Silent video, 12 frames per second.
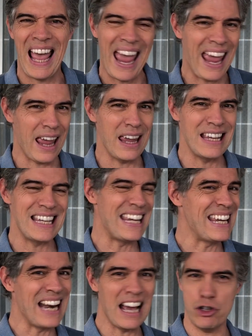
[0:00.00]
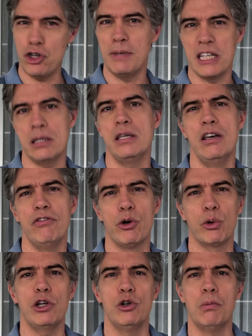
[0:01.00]
É
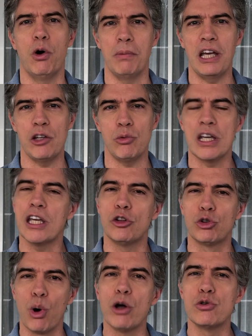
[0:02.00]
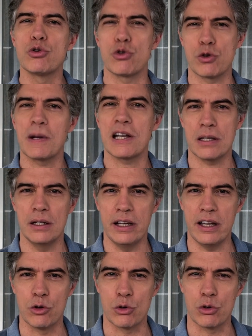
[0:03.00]
inadmissível que, no momento em que todos os
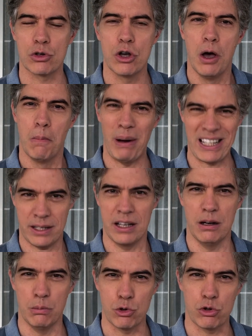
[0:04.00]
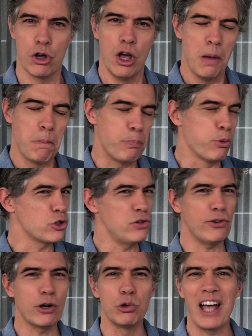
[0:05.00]
brasileiros passamos por
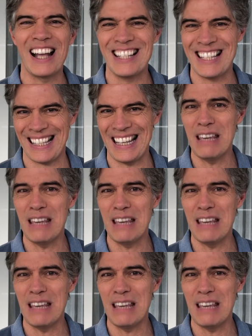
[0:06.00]
dificuldades